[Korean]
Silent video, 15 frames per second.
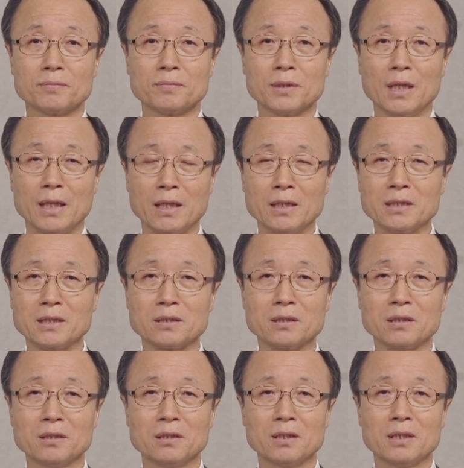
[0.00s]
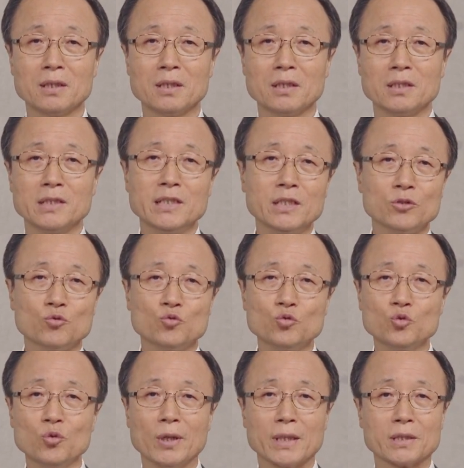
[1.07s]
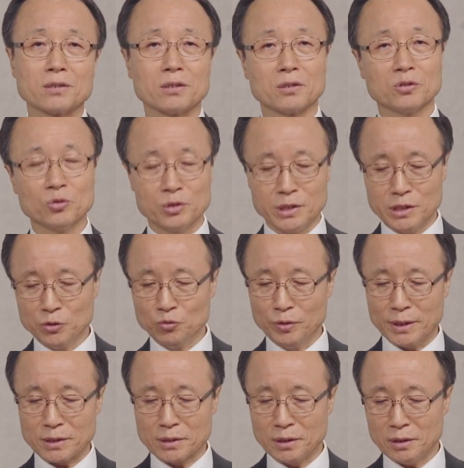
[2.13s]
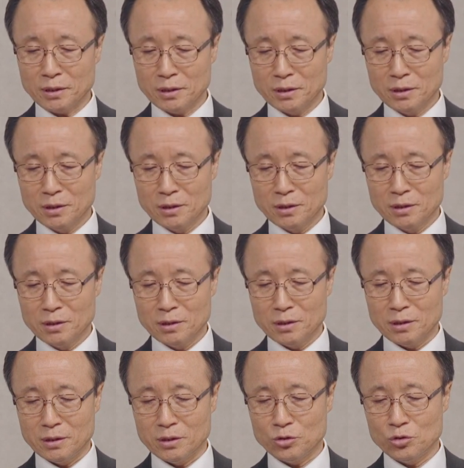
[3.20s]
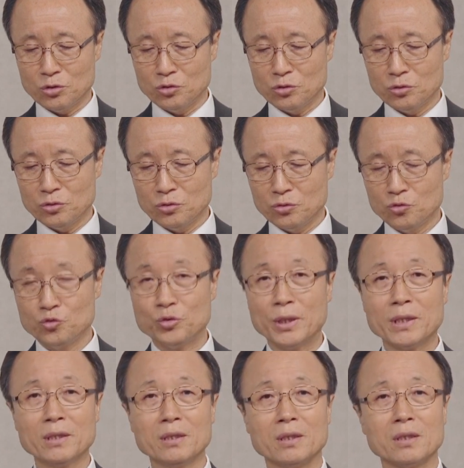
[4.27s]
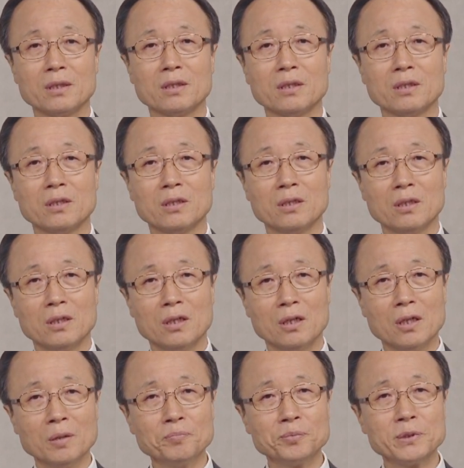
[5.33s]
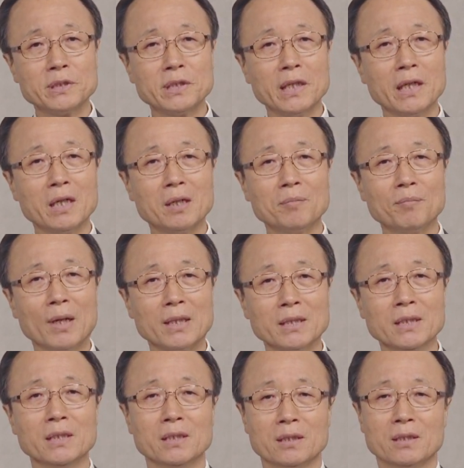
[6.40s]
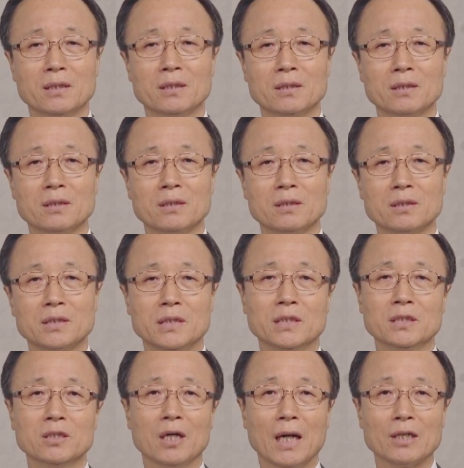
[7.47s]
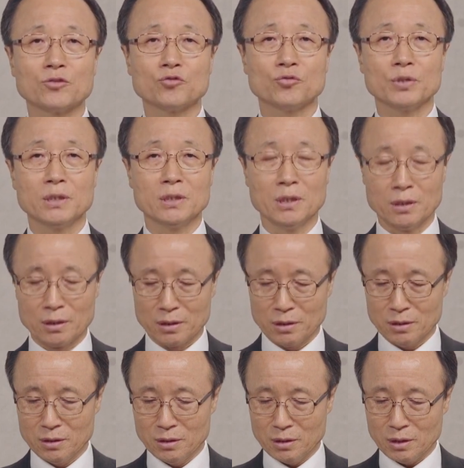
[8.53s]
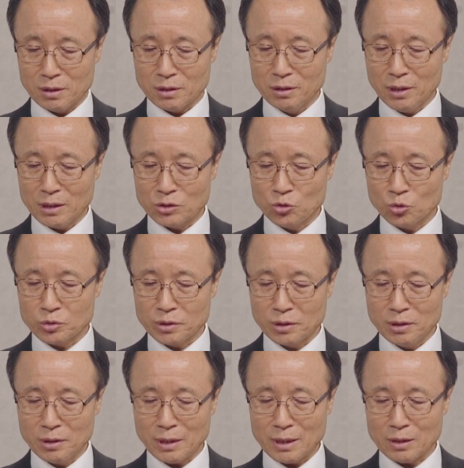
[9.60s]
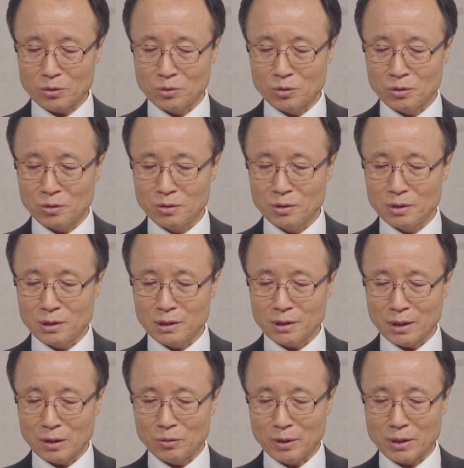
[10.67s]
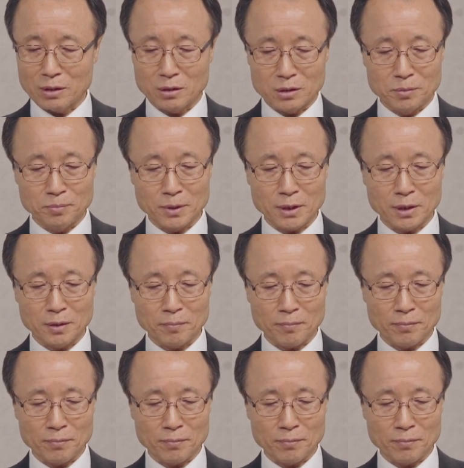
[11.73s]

그러니까 하나님께서는 이 우주 안에서 또 지구에서 예, 죄를 없애야만이 진정할 수 있는 그러한 속성을 갖고 있다고 하는 것입니다.